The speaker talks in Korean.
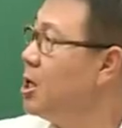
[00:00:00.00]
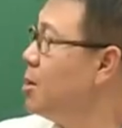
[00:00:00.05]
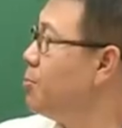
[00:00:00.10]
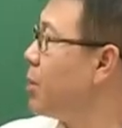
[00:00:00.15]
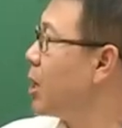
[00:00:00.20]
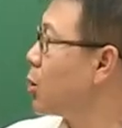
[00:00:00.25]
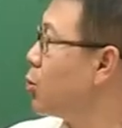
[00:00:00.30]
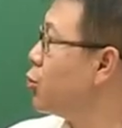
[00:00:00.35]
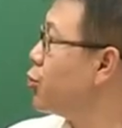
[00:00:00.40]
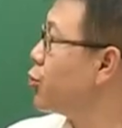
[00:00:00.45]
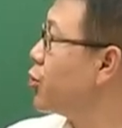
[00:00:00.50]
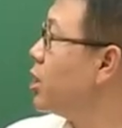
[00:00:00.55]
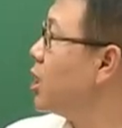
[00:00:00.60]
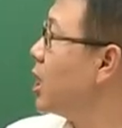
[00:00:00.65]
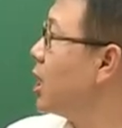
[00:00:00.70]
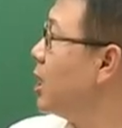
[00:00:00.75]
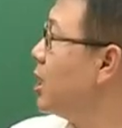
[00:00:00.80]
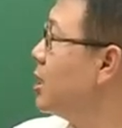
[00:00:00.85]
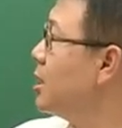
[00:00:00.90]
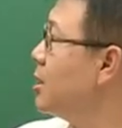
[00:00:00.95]
8월 6일
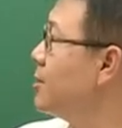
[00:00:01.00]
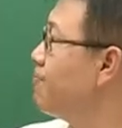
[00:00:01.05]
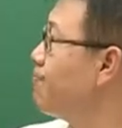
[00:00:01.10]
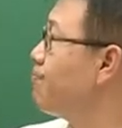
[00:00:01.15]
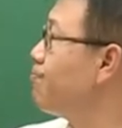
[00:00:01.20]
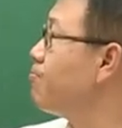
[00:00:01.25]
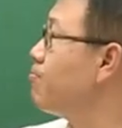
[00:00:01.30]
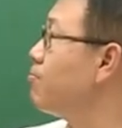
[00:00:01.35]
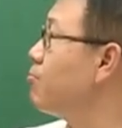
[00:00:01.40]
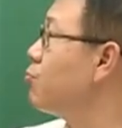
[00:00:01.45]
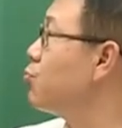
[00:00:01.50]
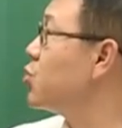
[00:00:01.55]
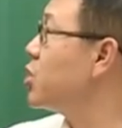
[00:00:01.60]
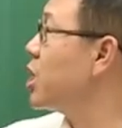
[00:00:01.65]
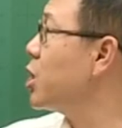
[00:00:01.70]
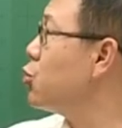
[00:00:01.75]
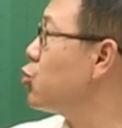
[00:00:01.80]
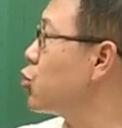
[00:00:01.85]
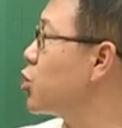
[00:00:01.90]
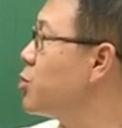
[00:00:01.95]
날 음,
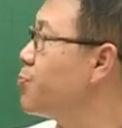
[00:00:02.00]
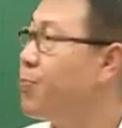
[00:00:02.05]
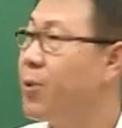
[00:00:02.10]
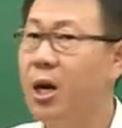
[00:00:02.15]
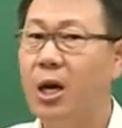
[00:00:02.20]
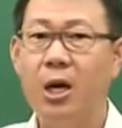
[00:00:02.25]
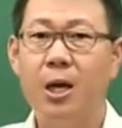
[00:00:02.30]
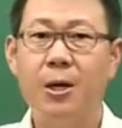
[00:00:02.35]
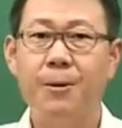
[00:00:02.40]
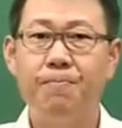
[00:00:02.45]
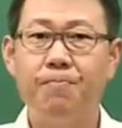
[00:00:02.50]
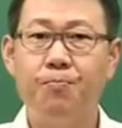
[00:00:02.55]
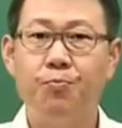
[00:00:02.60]
제 60회